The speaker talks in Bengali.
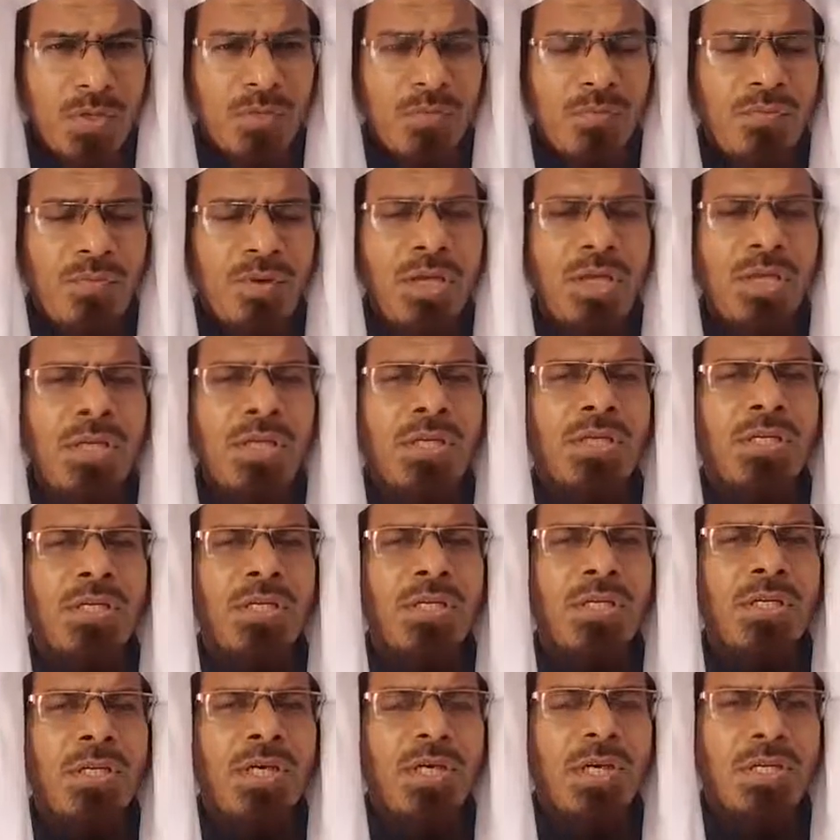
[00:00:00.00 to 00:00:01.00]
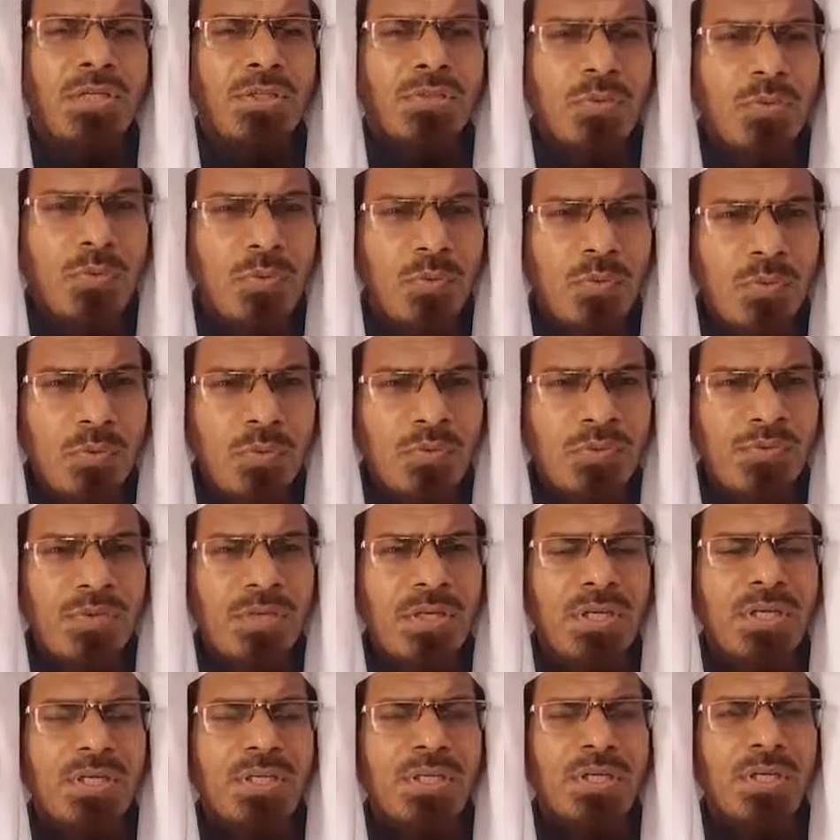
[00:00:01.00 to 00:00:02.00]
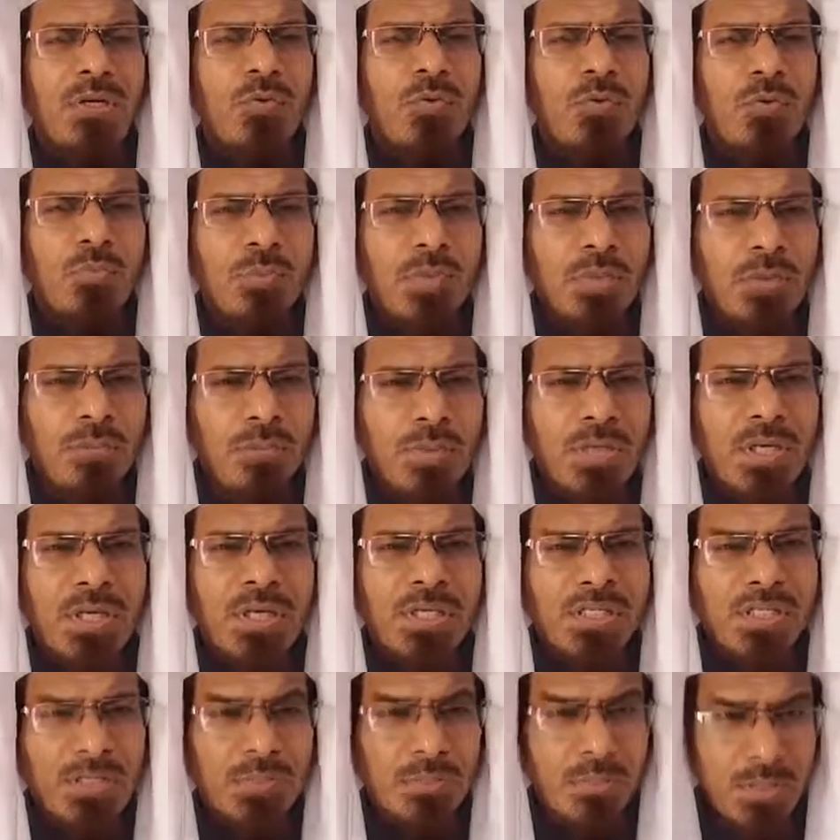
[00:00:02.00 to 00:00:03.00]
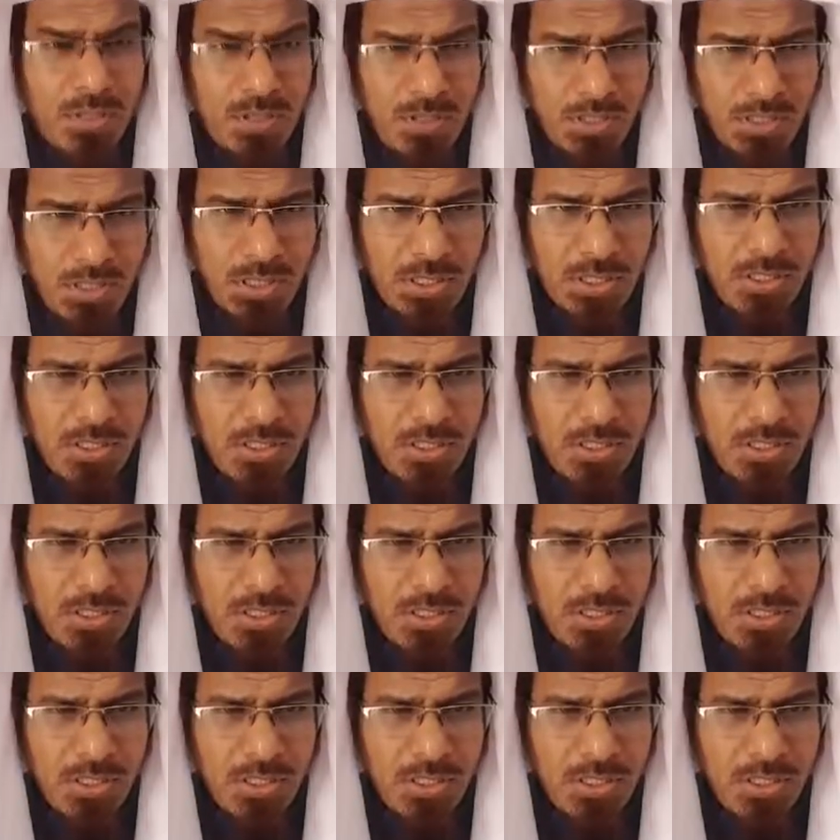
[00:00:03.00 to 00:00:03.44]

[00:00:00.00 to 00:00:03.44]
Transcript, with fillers: ফাইন্নি আতুবু ফিল ইয়াউমি মিআতা মাররা